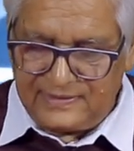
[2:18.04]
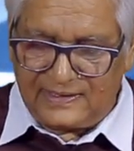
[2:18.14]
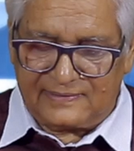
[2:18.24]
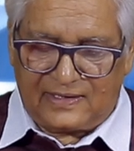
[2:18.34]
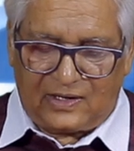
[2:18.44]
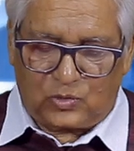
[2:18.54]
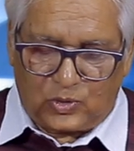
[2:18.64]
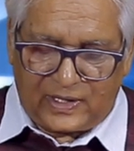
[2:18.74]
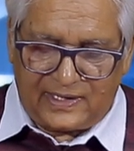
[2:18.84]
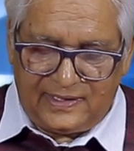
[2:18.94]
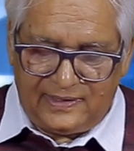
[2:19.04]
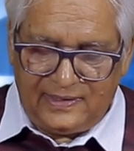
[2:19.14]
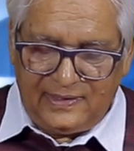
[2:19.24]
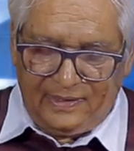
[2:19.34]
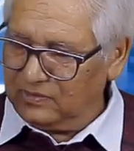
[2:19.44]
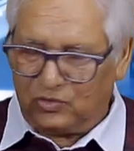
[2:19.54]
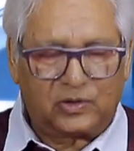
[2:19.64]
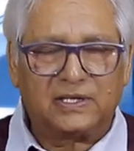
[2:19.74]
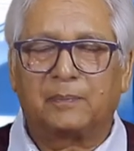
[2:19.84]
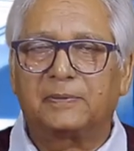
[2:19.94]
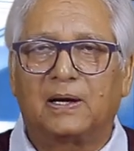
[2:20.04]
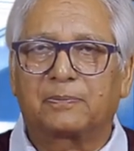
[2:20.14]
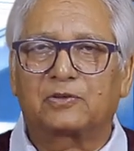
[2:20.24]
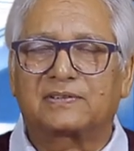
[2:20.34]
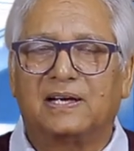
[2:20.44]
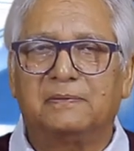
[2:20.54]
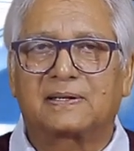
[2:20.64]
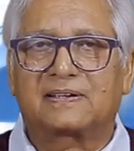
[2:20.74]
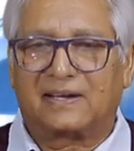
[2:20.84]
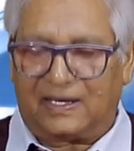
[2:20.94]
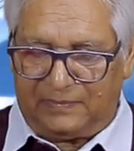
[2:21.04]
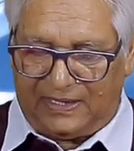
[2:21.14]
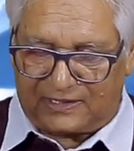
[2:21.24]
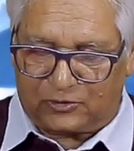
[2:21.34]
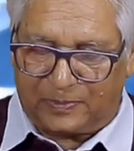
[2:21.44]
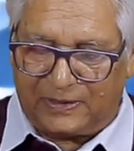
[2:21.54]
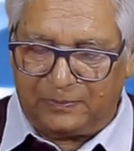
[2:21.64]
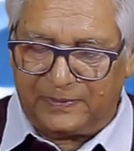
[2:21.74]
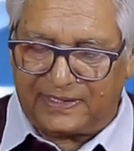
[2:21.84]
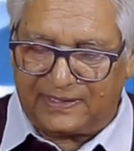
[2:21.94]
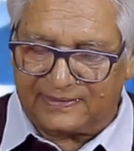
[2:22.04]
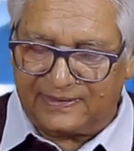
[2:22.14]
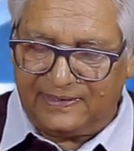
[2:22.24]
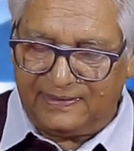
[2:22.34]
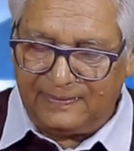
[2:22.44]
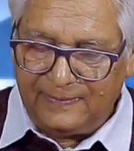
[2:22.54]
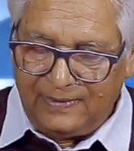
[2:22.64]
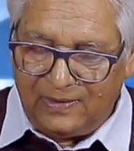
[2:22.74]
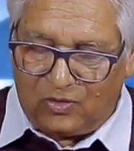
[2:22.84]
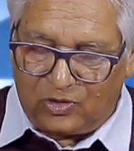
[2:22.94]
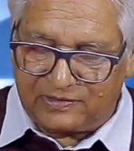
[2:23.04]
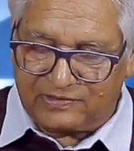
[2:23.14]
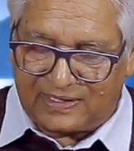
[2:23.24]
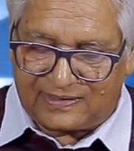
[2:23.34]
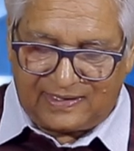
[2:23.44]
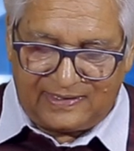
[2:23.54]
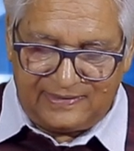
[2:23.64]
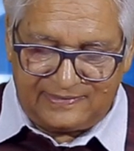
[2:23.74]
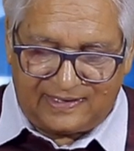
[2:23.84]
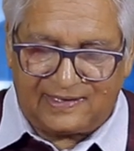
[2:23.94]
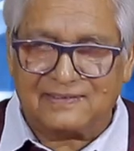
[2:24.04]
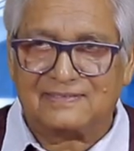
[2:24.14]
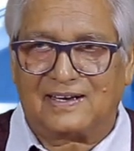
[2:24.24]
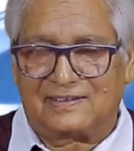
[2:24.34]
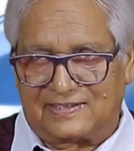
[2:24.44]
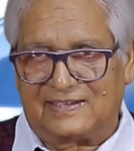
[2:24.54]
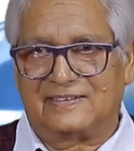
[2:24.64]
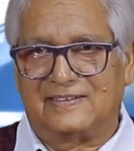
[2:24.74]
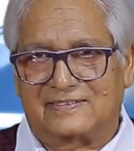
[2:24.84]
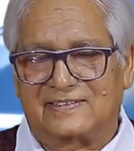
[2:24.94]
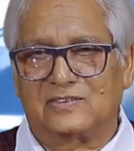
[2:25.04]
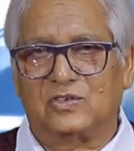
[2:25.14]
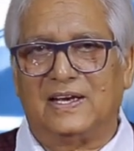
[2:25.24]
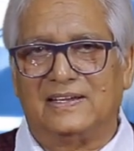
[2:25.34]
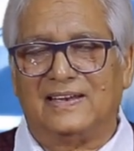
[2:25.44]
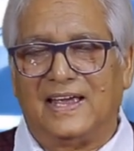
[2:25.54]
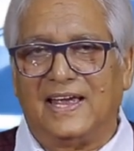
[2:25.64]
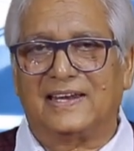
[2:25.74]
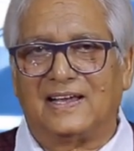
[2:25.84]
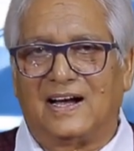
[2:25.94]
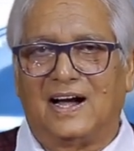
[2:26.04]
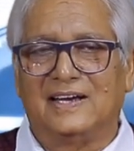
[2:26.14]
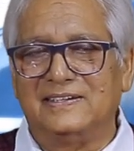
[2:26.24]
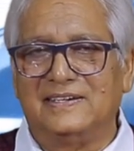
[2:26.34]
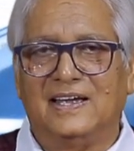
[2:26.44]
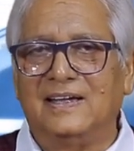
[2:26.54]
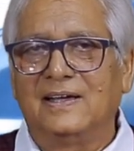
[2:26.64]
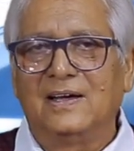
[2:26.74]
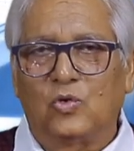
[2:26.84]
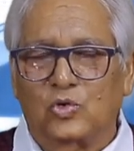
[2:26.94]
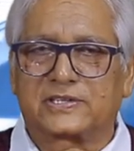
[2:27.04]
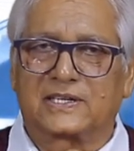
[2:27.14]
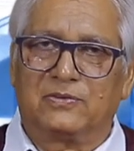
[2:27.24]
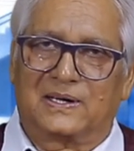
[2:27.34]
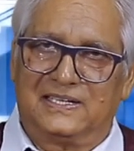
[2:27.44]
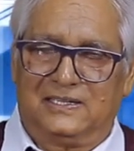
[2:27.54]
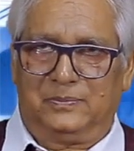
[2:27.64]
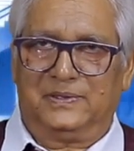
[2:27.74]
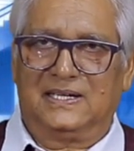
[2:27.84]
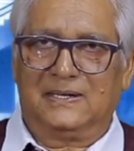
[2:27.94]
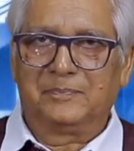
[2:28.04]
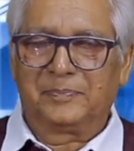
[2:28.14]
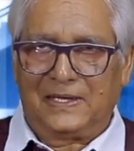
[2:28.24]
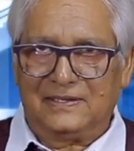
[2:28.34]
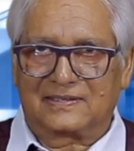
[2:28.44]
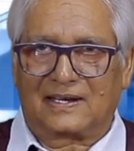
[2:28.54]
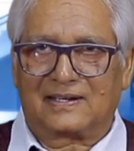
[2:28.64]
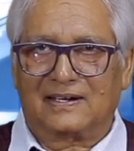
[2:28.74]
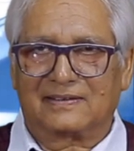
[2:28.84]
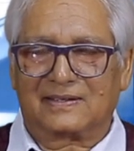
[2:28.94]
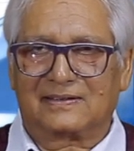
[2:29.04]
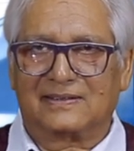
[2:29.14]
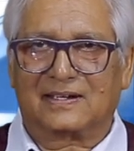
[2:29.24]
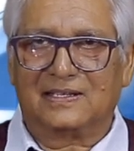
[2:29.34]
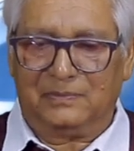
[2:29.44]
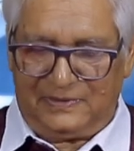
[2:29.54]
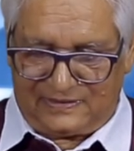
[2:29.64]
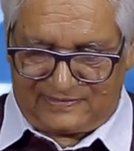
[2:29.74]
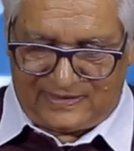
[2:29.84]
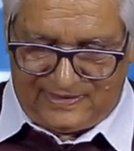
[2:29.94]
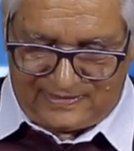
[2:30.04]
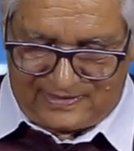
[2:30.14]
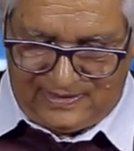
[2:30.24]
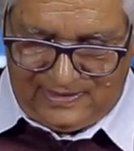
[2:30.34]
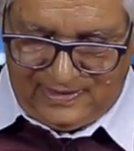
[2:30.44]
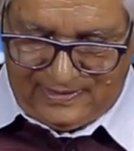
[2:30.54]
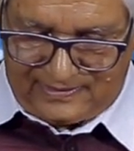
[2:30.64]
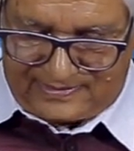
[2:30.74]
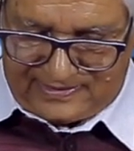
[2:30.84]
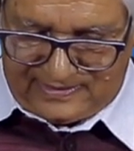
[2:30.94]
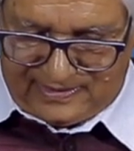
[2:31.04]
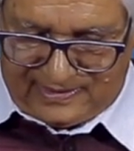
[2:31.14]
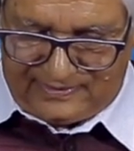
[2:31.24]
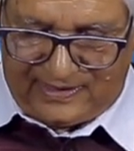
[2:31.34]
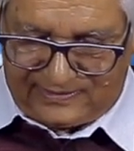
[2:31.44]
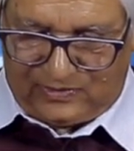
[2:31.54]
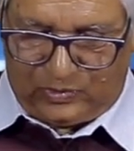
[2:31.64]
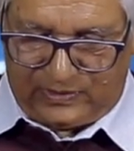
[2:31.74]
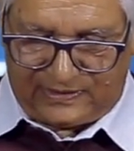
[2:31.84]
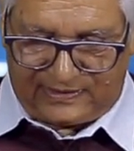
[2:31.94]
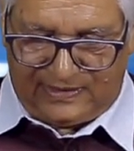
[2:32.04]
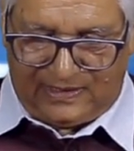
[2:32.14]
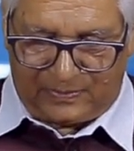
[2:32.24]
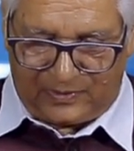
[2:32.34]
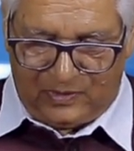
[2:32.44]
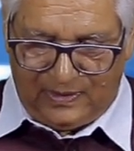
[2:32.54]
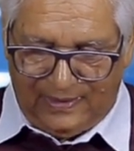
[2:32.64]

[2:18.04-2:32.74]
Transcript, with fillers: नीरज अरोड़ा हैं जो कि अपने आप को साइबर क्राइम एक्सपर्ट भी कहते हैं और सरकारी जा, जांच एजेंसी जो एन आई ए उसके वकील भी हैं यानी सरकार से कितना करीबी रिश्ता है इनका इससे अंदाज़ा हो जाता है आपको